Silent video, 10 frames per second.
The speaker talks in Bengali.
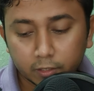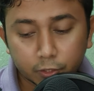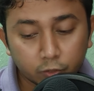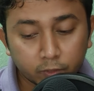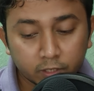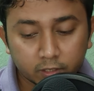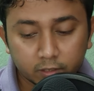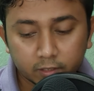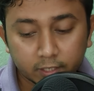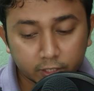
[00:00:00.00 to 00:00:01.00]
ইনস্ট্রুমেন্ট
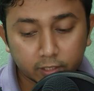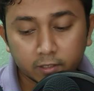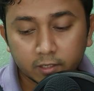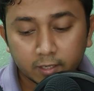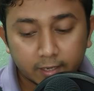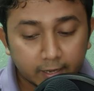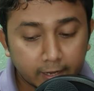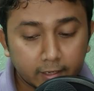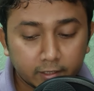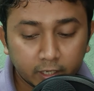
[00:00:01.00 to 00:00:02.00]
transportation
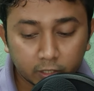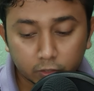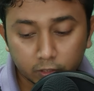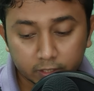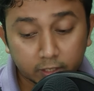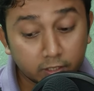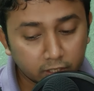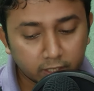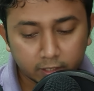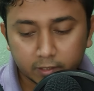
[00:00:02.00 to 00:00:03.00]
and electronics
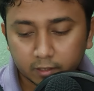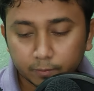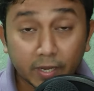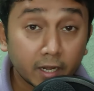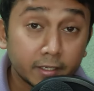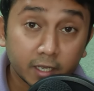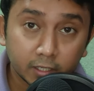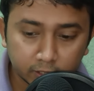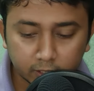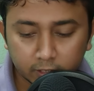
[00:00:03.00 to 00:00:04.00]
engineering, mechanical
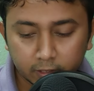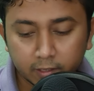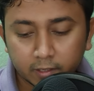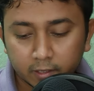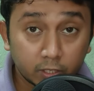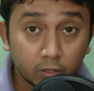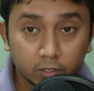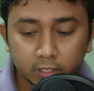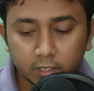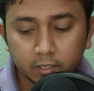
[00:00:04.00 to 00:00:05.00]
engineering,
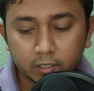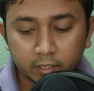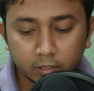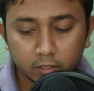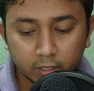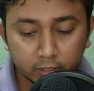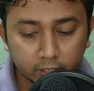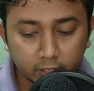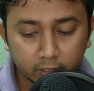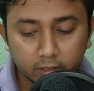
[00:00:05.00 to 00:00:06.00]
meteorological e-,
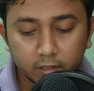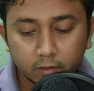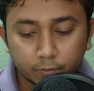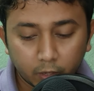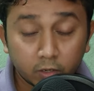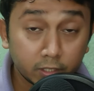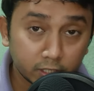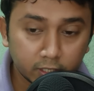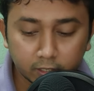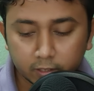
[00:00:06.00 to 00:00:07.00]
engineering, power
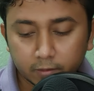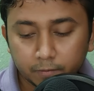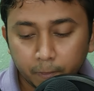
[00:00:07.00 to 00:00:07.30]
engineering,